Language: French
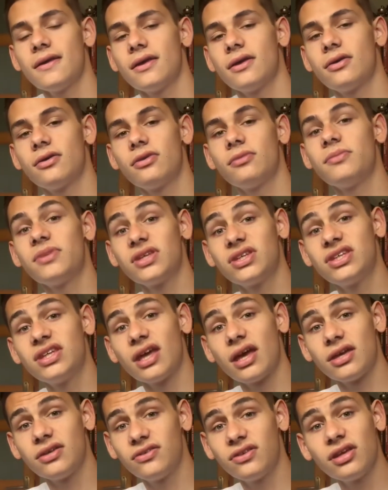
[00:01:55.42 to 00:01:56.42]
Euh, mais
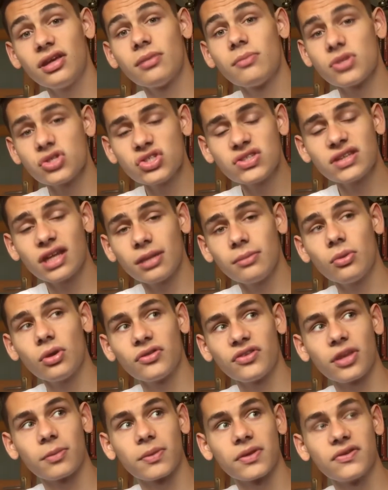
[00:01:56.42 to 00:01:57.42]
qui a été magistralement
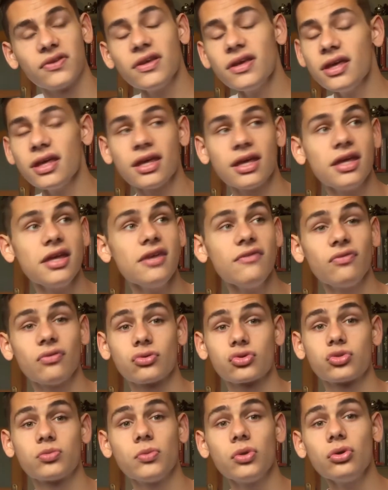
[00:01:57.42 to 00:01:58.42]
interprété et
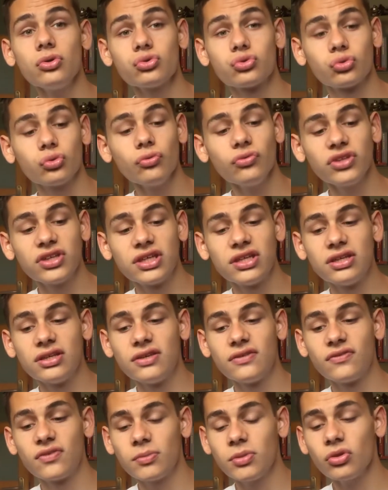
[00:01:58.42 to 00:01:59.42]
franchement, je trouve
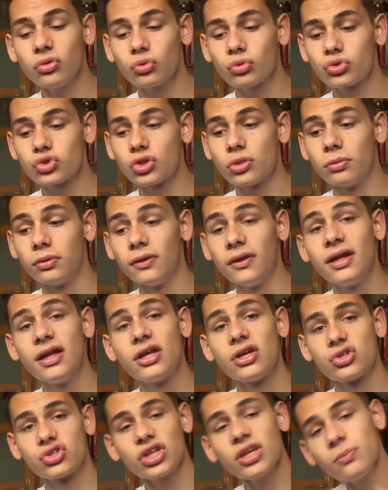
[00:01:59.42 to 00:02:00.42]
qu'il fait bien son job.
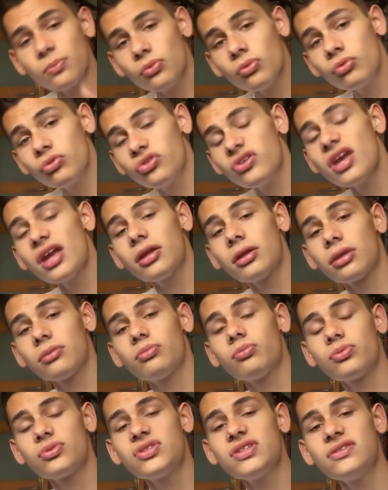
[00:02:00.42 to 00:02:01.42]
Je réponds aussi à
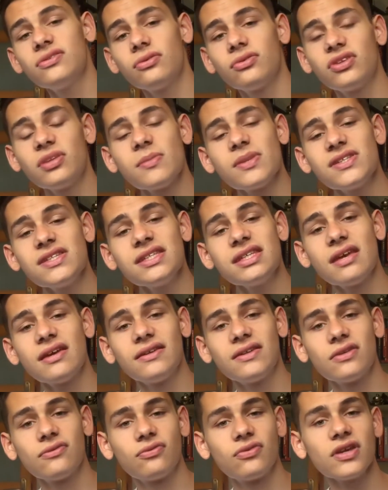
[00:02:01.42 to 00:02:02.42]
une petite thématique qui a
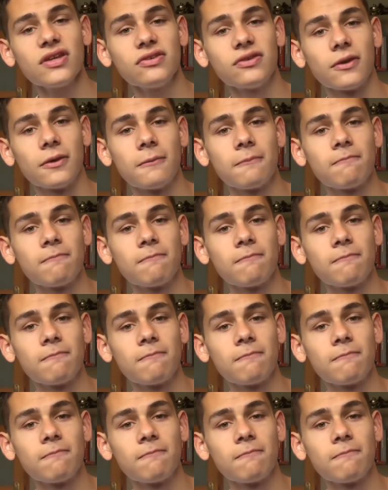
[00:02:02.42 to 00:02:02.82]
été faite.